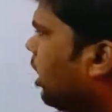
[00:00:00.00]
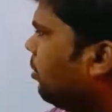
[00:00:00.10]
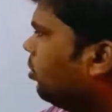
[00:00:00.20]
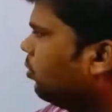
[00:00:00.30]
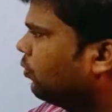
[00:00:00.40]
अब
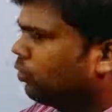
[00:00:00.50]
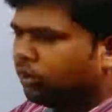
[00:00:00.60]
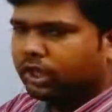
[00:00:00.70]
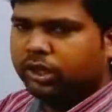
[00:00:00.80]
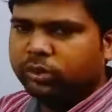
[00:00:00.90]
देखो
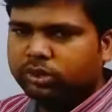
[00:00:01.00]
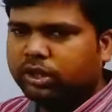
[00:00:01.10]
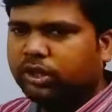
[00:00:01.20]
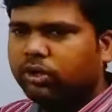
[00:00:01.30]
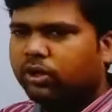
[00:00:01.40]
फोर का यूज़
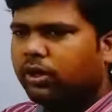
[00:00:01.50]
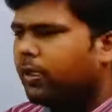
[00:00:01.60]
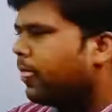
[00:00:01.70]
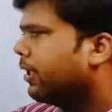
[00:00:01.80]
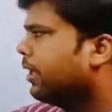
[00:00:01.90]
कर लो
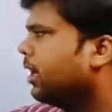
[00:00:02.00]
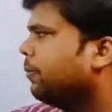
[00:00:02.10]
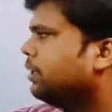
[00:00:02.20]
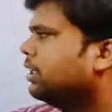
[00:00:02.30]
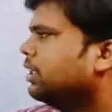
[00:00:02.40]
यहाँ
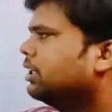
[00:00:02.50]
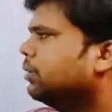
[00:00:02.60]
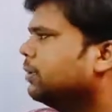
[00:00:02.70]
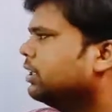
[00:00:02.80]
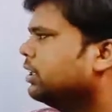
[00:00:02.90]
पे थ्री सी
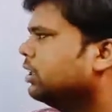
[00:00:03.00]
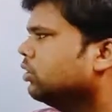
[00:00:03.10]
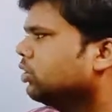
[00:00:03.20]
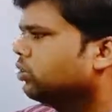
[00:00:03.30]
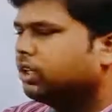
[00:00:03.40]
प्लस डी
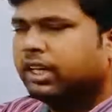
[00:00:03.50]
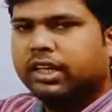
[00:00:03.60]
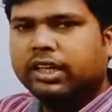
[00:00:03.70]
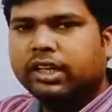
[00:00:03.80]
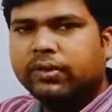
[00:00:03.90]
इक्वल टू
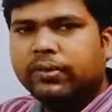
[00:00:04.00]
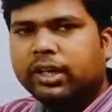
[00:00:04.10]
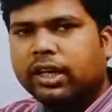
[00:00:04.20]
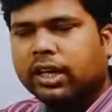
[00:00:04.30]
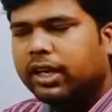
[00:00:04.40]
थर्टीन गिवेन
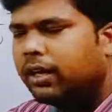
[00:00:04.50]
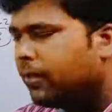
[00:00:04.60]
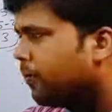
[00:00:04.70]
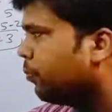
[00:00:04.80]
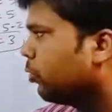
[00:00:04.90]
है
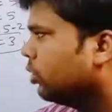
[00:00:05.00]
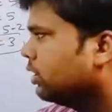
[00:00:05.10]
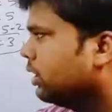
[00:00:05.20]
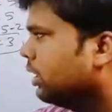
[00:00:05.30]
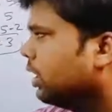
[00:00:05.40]
तो
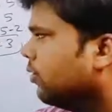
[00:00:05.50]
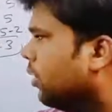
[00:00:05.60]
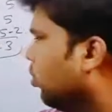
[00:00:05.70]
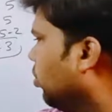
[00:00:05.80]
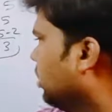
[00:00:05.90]
सी की
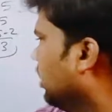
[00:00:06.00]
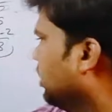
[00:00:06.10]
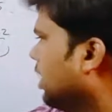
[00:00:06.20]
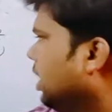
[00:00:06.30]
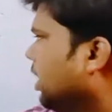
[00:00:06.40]
वैल्यू
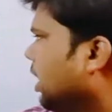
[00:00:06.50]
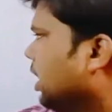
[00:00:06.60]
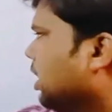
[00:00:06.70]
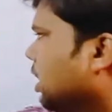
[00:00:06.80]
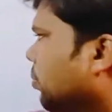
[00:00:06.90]
जैसे ही यहाँ
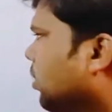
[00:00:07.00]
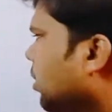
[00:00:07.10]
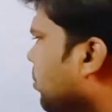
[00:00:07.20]
थ्री पुटअप